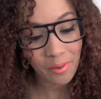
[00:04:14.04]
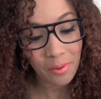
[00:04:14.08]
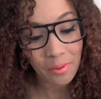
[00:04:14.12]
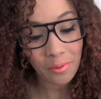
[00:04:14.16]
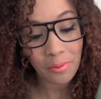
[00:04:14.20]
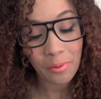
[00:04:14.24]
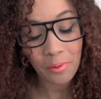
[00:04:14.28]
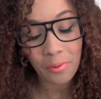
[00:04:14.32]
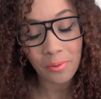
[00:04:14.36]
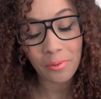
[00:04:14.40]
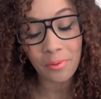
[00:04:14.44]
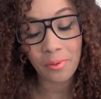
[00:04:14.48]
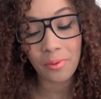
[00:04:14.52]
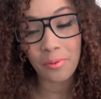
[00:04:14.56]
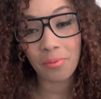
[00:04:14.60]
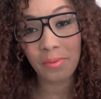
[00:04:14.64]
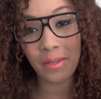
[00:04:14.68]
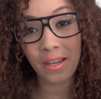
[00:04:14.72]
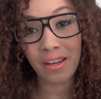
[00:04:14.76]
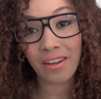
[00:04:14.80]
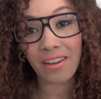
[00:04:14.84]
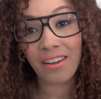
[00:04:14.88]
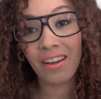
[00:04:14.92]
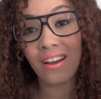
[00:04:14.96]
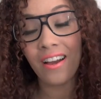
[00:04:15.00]
trop trop trop
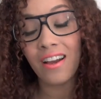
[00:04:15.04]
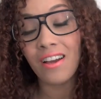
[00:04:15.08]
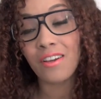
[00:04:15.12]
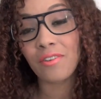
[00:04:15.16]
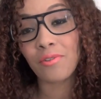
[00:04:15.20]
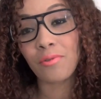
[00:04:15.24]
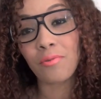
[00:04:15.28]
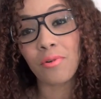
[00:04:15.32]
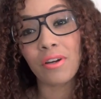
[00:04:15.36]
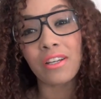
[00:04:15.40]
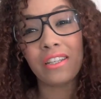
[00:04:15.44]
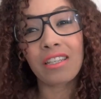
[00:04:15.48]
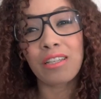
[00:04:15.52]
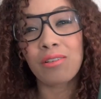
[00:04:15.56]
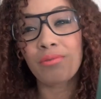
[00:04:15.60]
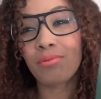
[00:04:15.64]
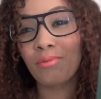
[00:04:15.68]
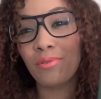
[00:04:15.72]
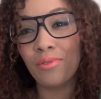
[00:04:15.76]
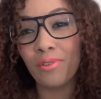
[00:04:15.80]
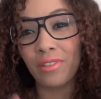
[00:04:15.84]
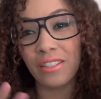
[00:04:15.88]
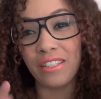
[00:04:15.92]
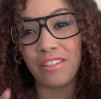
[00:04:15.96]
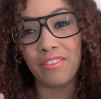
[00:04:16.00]
bien. Je crois qu'il
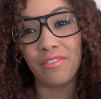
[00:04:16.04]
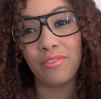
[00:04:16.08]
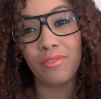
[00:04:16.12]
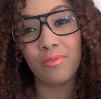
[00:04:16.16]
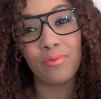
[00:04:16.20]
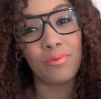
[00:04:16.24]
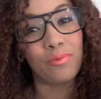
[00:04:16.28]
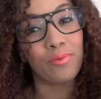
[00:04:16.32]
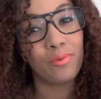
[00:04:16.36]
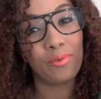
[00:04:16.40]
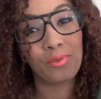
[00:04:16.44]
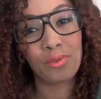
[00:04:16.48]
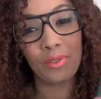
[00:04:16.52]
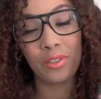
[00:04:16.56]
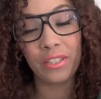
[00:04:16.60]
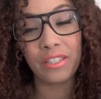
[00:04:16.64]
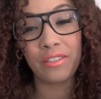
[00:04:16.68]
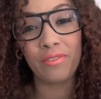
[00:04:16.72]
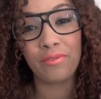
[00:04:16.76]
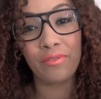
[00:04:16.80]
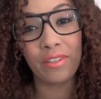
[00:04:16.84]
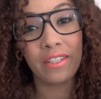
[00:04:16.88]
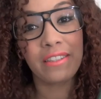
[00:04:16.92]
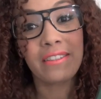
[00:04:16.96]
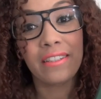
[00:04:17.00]
coûte dans les, dans
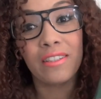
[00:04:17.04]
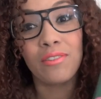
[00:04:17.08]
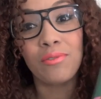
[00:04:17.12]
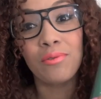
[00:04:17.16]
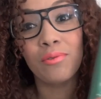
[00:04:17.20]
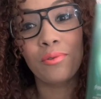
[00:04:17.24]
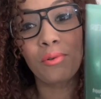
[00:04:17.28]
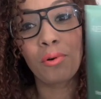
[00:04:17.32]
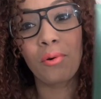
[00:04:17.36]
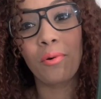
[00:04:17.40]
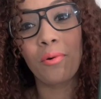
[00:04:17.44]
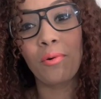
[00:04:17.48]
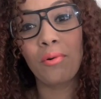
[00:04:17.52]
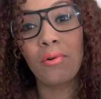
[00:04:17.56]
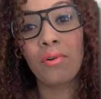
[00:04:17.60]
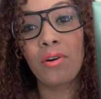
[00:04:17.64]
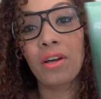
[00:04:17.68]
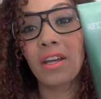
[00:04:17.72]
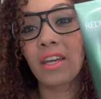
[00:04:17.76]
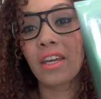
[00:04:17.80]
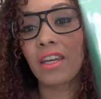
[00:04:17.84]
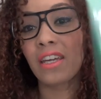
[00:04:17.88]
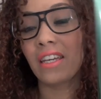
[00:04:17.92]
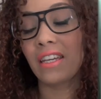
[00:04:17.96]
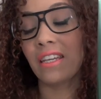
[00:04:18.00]
les vingtaines d'euros
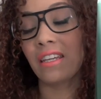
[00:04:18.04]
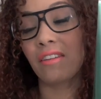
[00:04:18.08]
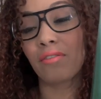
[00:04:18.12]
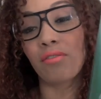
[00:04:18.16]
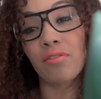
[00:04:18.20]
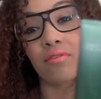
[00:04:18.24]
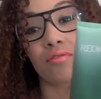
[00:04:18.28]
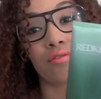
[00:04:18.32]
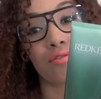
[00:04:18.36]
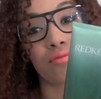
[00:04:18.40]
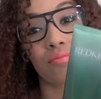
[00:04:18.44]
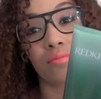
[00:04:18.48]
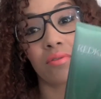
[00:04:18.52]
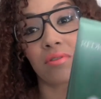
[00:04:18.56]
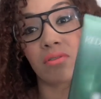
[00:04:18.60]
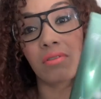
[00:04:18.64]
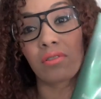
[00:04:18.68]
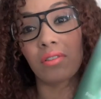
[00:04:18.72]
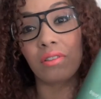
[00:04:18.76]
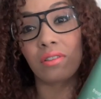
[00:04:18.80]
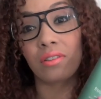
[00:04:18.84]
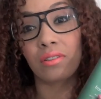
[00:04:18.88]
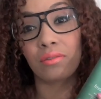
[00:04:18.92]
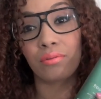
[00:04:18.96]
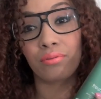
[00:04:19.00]
et
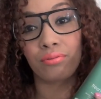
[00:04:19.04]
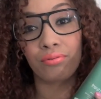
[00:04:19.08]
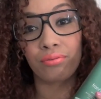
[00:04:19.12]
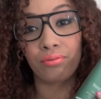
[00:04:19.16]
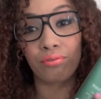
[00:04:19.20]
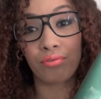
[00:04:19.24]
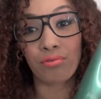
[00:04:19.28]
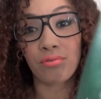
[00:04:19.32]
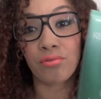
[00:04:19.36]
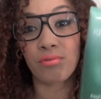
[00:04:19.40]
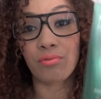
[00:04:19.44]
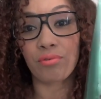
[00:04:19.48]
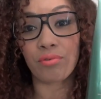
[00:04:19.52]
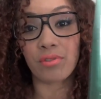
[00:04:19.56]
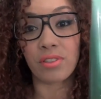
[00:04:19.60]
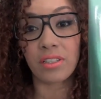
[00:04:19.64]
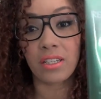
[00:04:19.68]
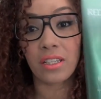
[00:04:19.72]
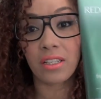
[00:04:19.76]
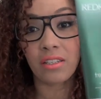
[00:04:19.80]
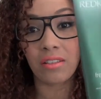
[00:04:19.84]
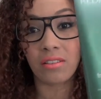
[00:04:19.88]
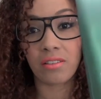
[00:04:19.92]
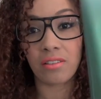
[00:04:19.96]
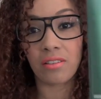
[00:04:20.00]
franchement je vous
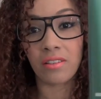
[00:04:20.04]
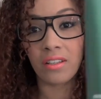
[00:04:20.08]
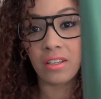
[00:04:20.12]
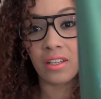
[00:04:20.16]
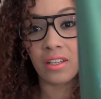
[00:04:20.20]
conseille